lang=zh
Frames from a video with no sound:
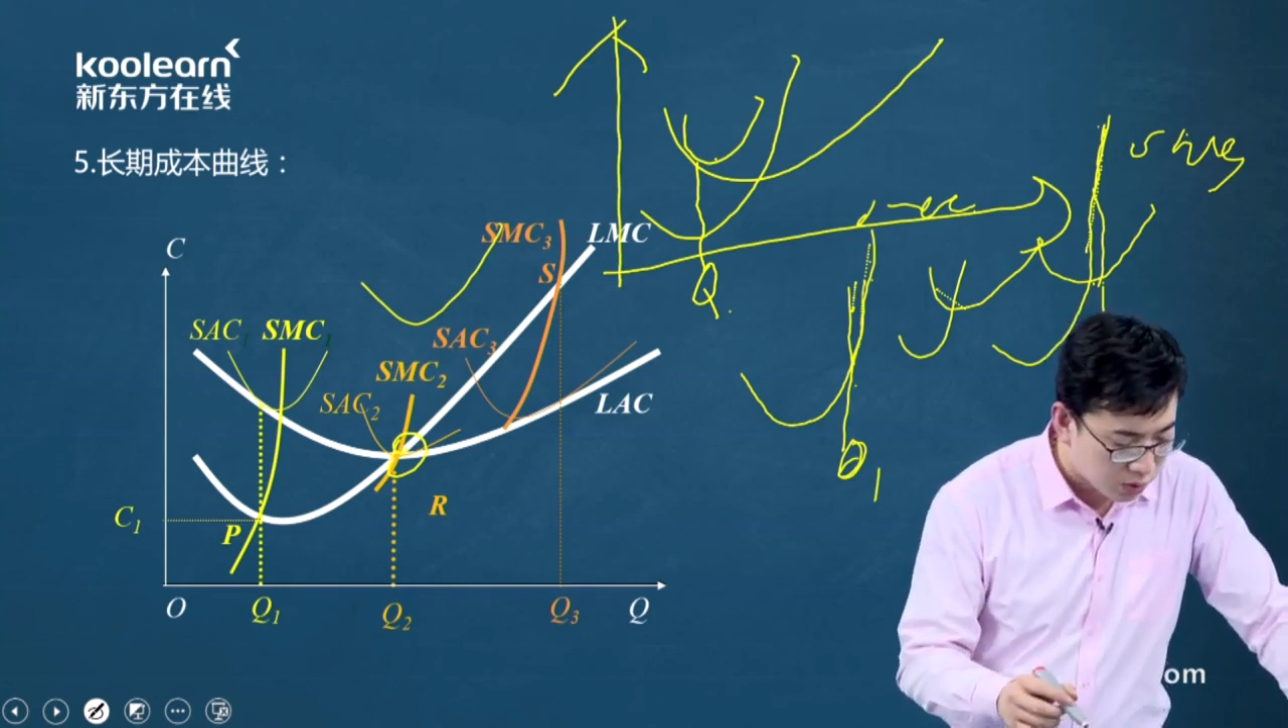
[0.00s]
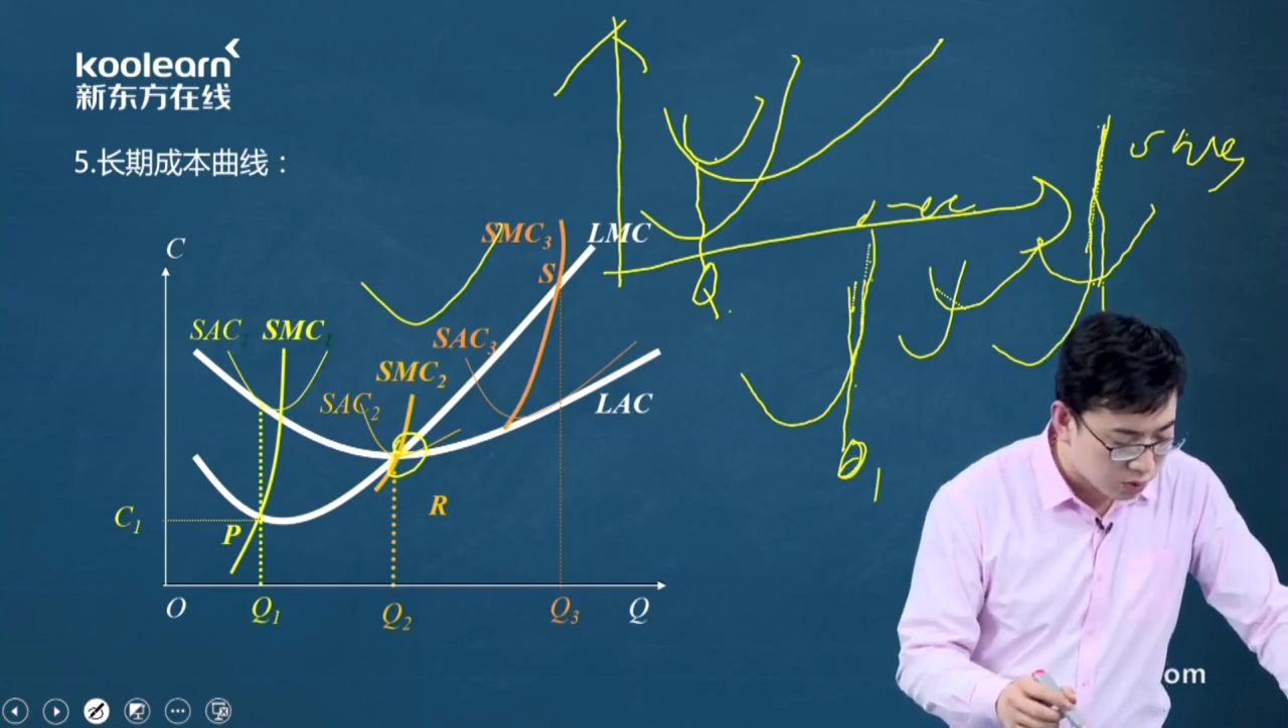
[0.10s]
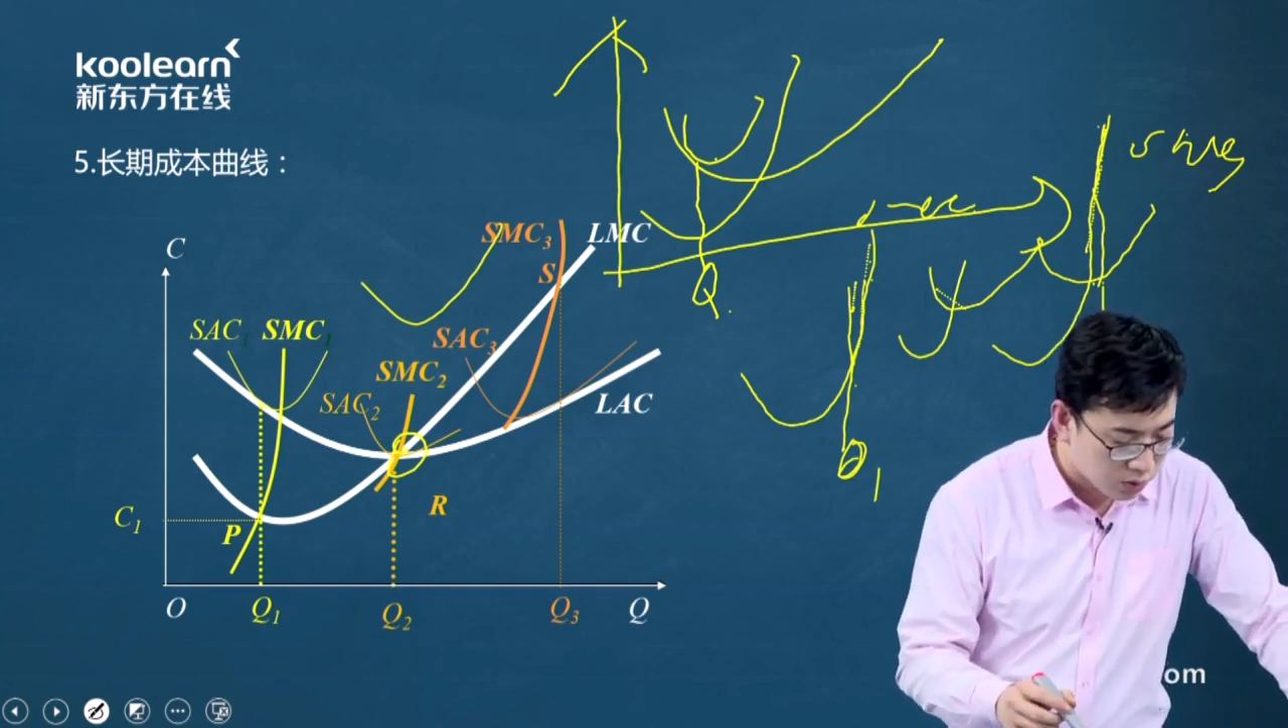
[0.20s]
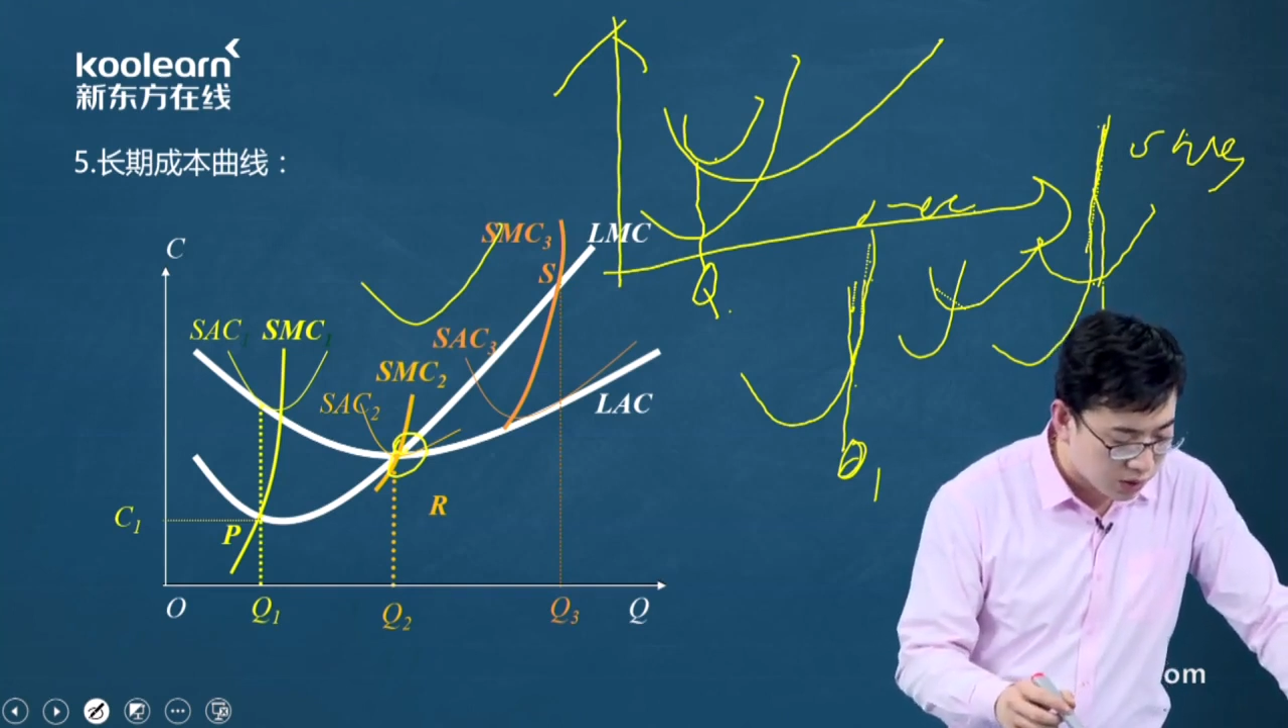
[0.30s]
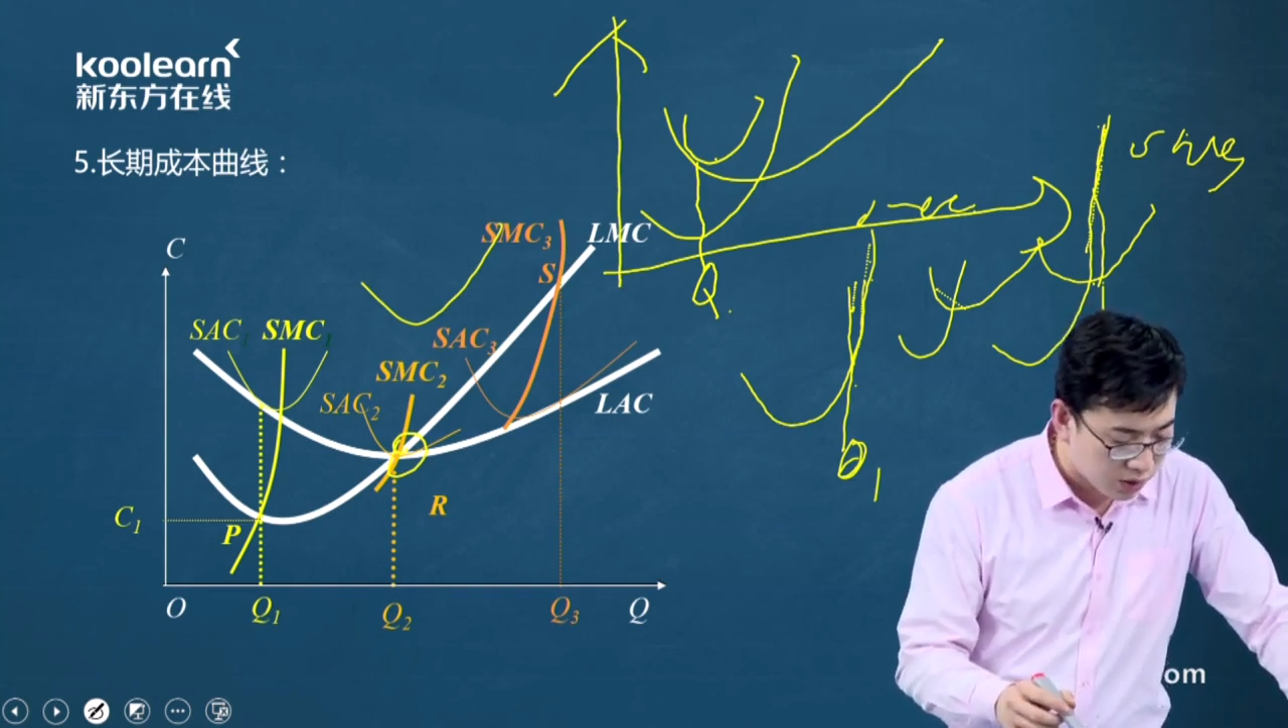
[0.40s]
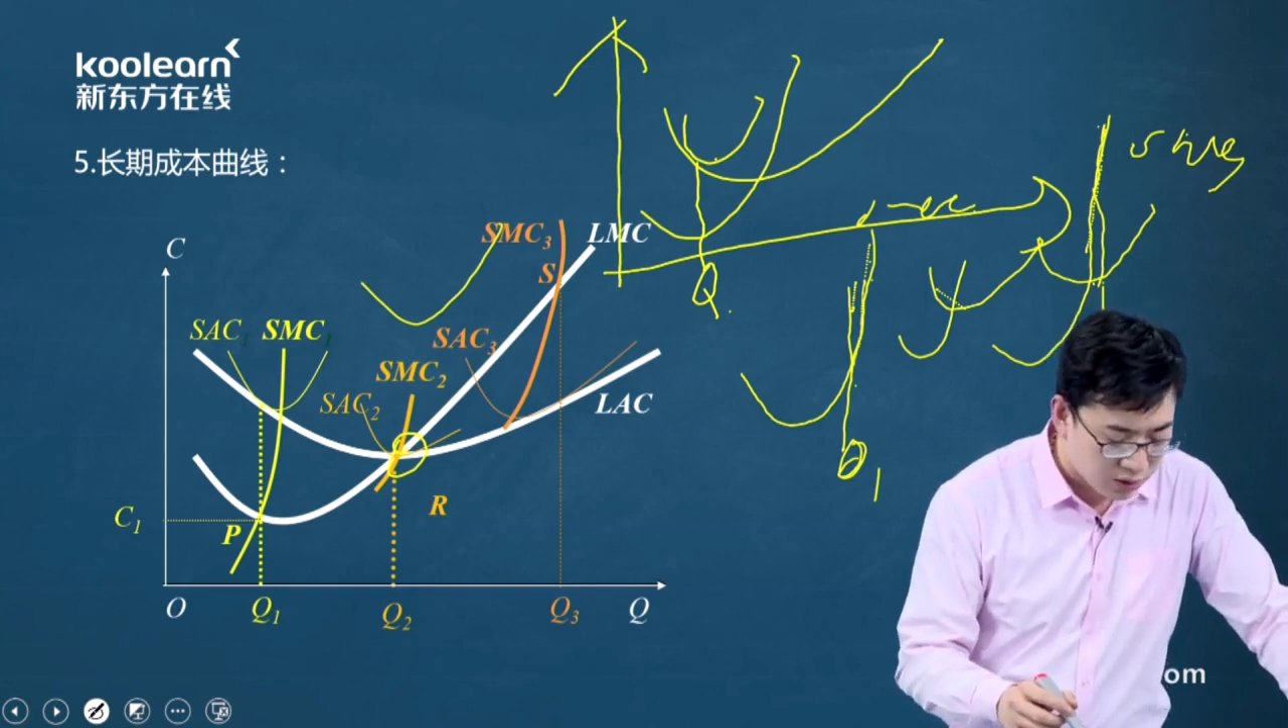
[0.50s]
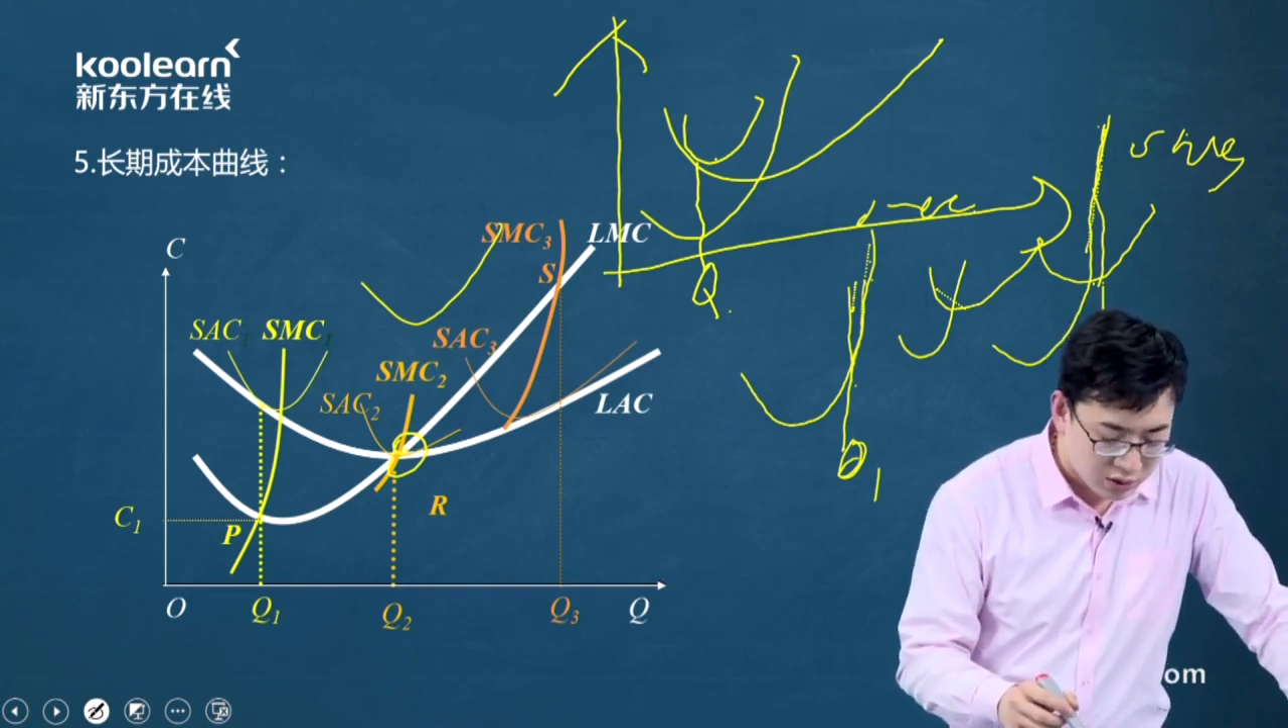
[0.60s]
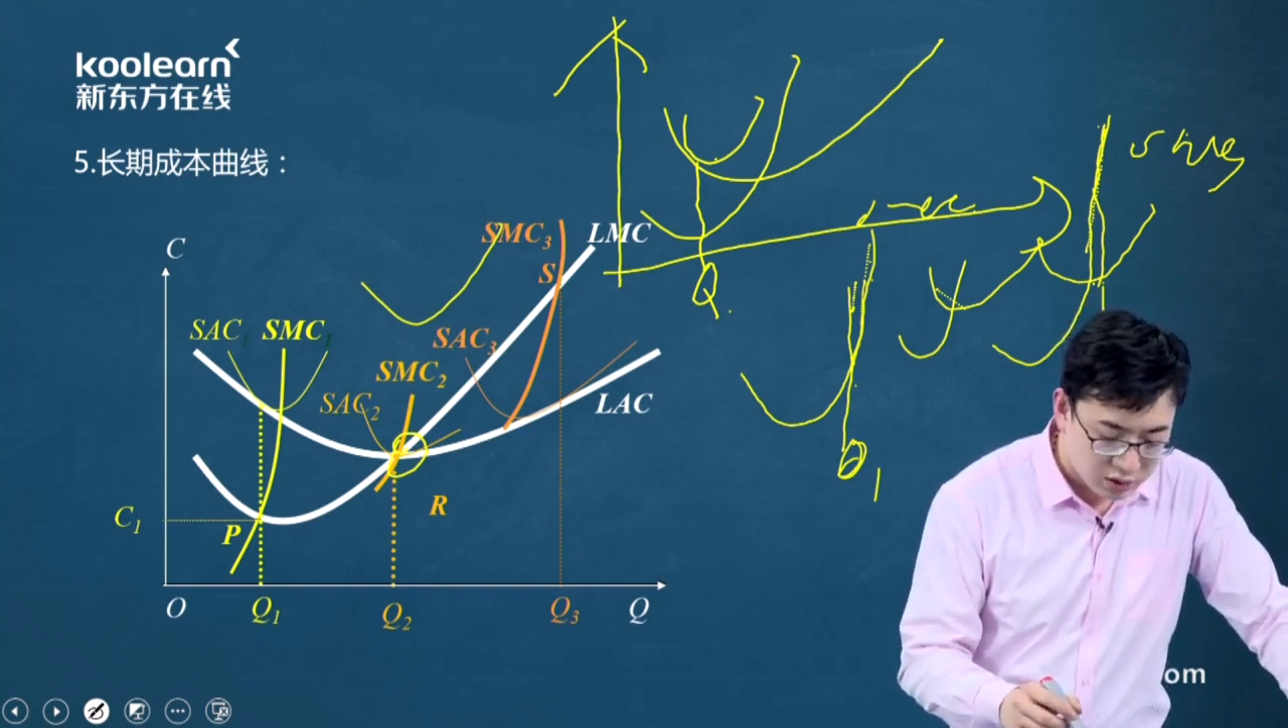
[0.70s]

本曲线